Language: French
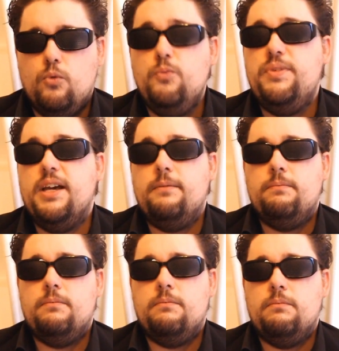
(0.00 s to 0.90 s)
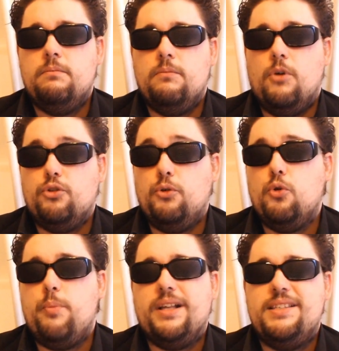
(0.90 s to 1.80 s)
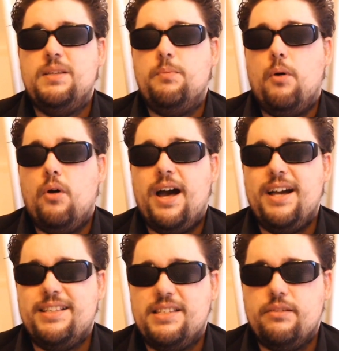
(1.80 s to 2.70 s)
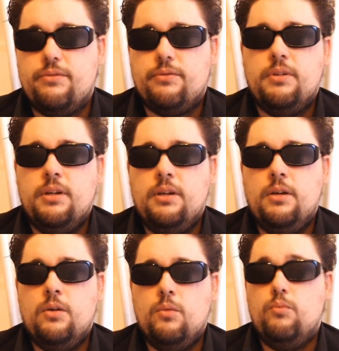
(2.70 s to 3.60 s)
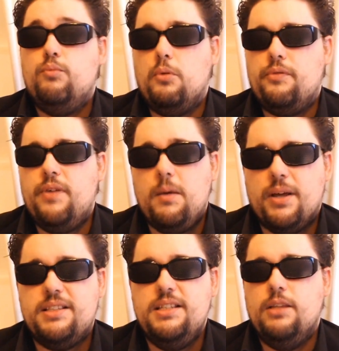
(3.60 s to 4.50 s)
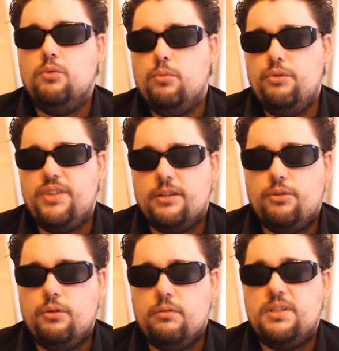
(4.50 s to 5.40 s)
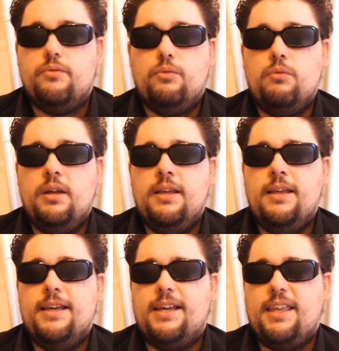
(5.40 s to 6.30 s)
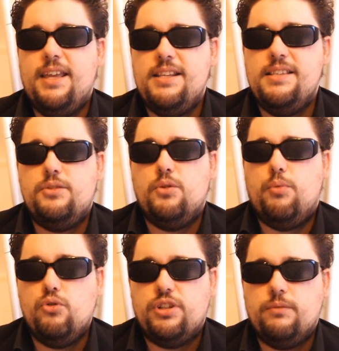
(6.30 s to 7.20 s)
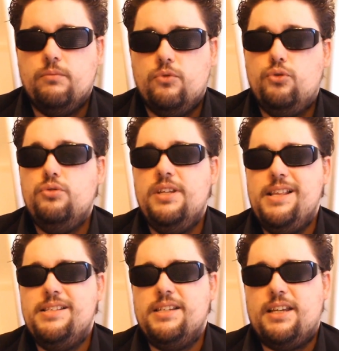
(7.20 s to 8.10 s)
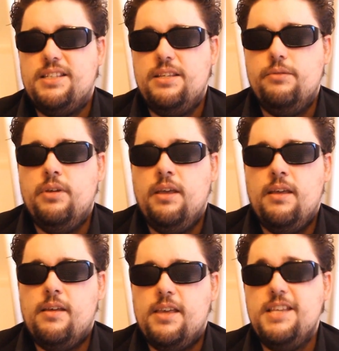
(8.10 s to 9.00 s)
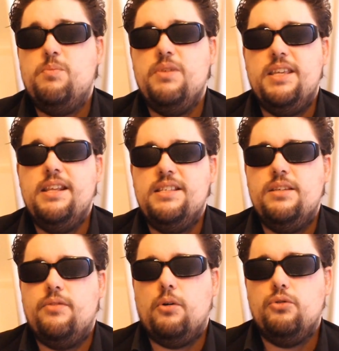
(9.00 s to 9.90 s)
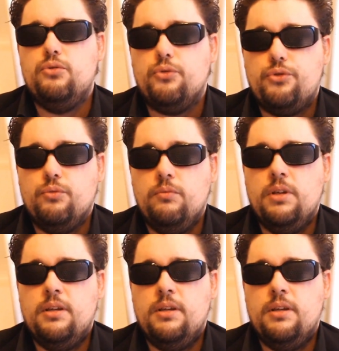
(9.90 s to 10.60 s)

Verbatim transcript: Ou bien, en tant que participant actif, pour faire partie des nombreux acteurs qui vont réaliser ce projet, donner les directives, expliquer les différentes notions